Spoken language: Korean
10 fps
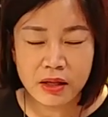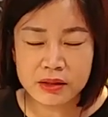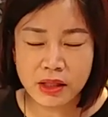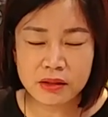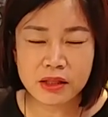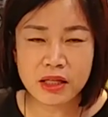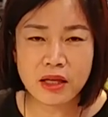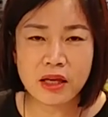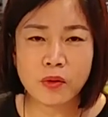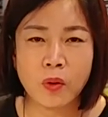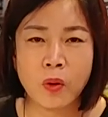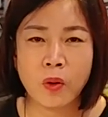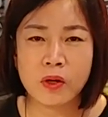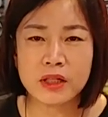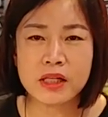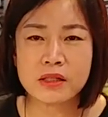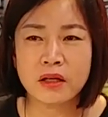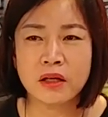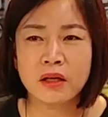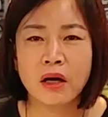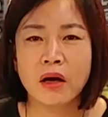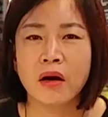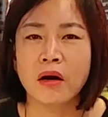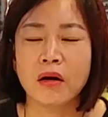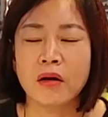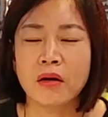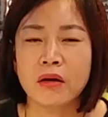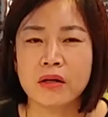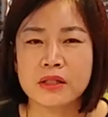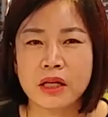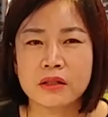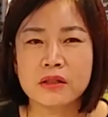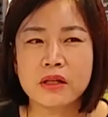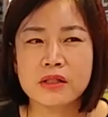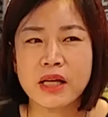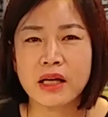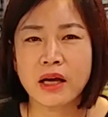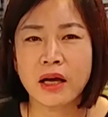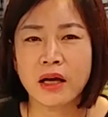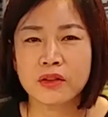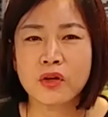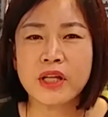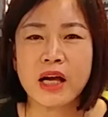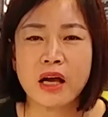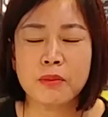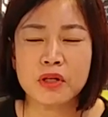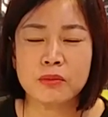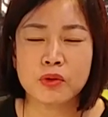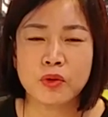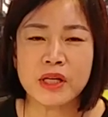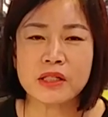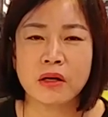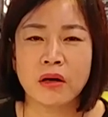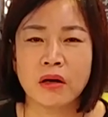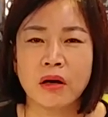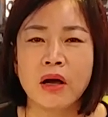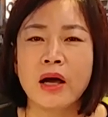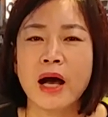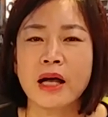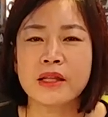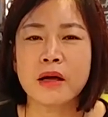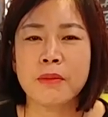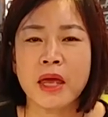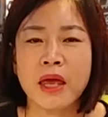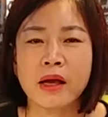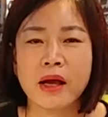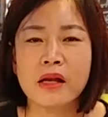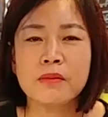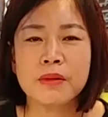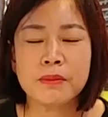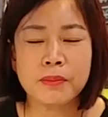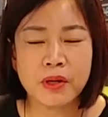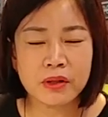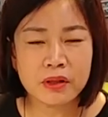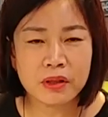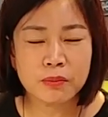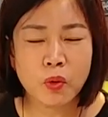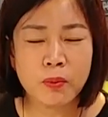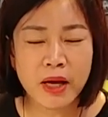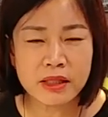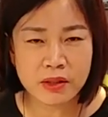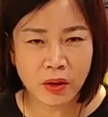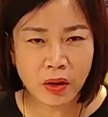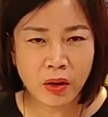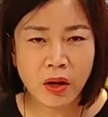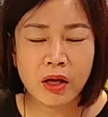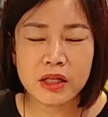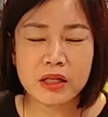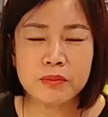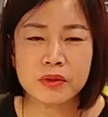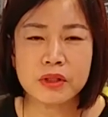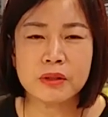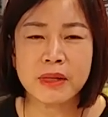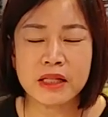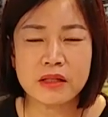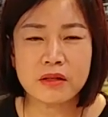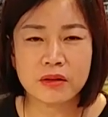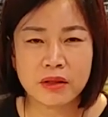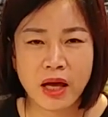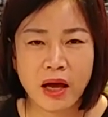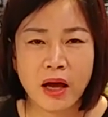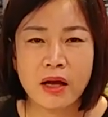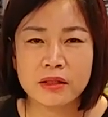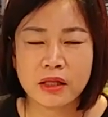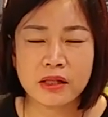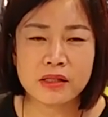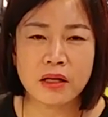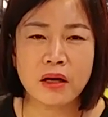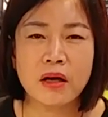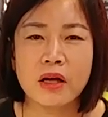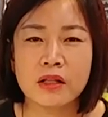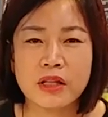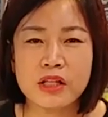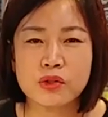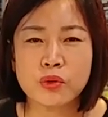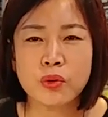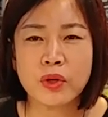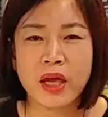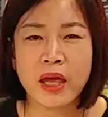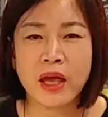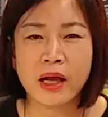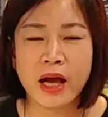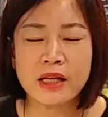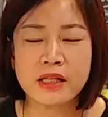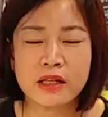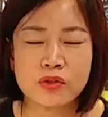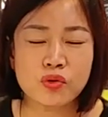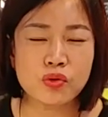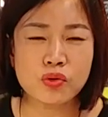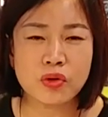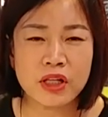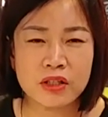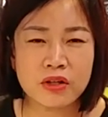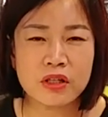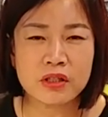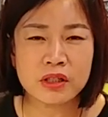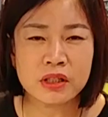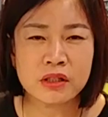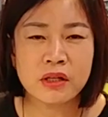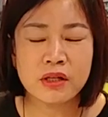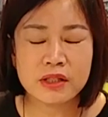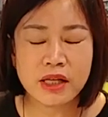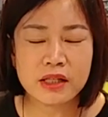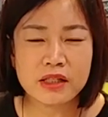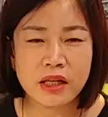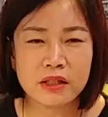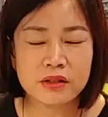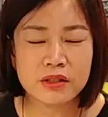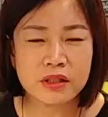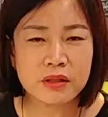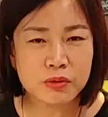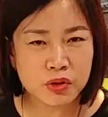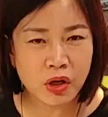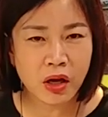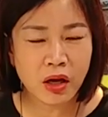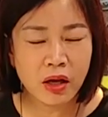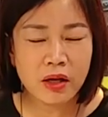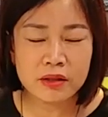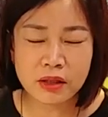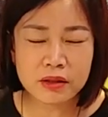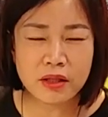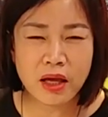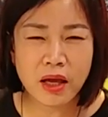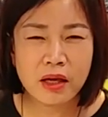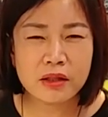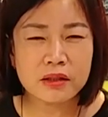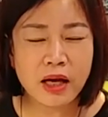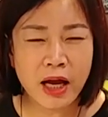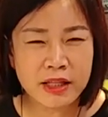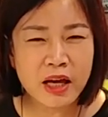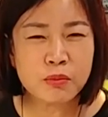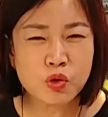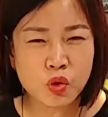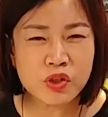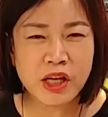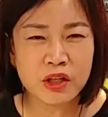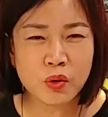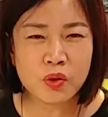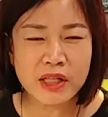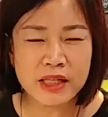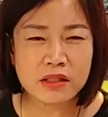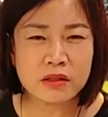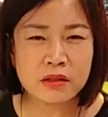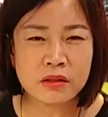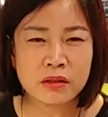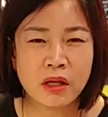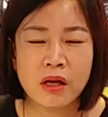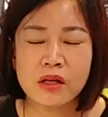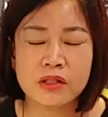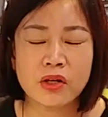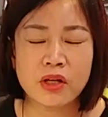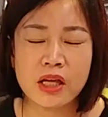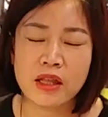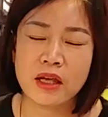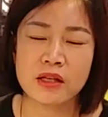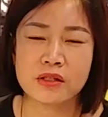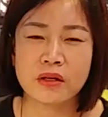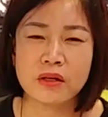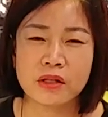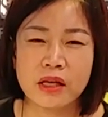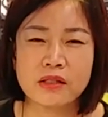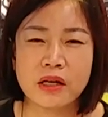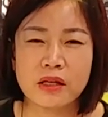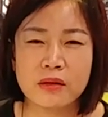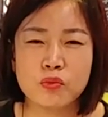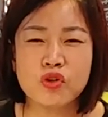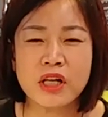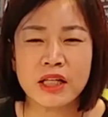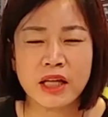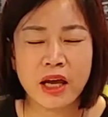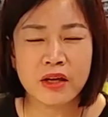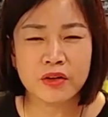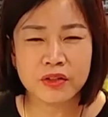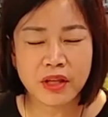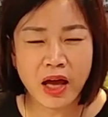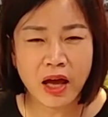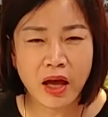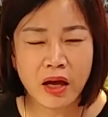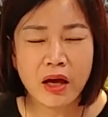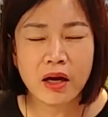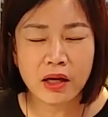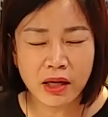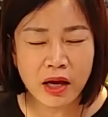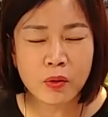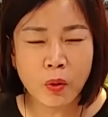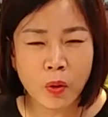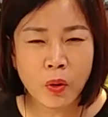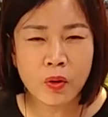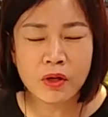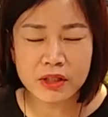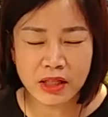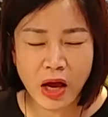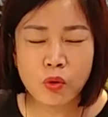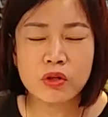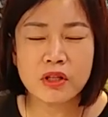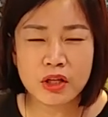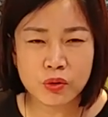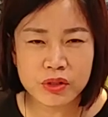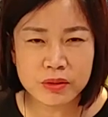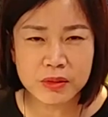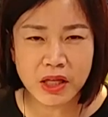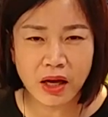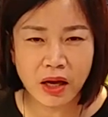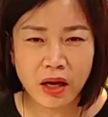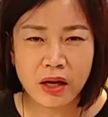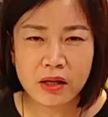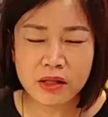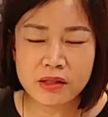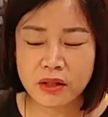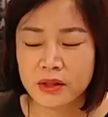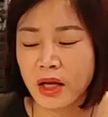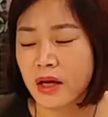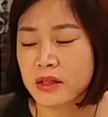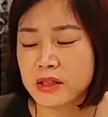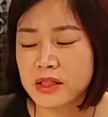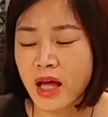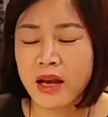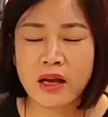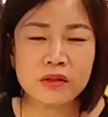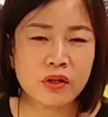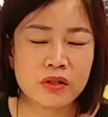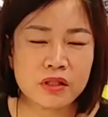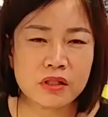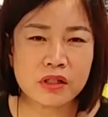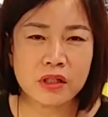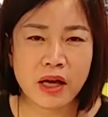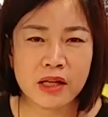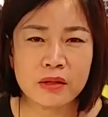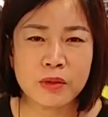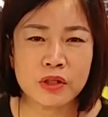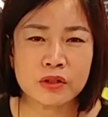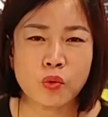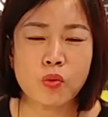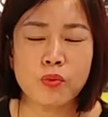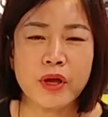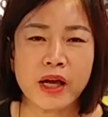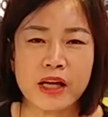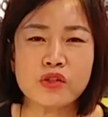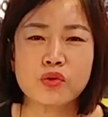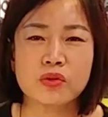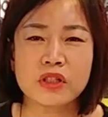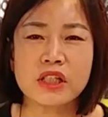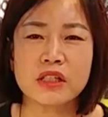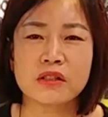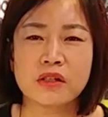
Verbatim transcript: 자, 그렇게 되어 있고, 그래서 어, 이제 그 여자가 떠나가 버림으로 해서 아담의 갈비뼈를 뽑아서 이브를 만들었다. 자, 그래서 태초의 가장 순수한 여인을 상징하는 것이 이브죠. 자, 근데 그 아담조차도 사실은 성에 대해서 굉장히 문란하였다라고 자, 나오는 데도 있습니다. 그래서 신화라는 것을, 아니면 공부에 갈수록 느끼는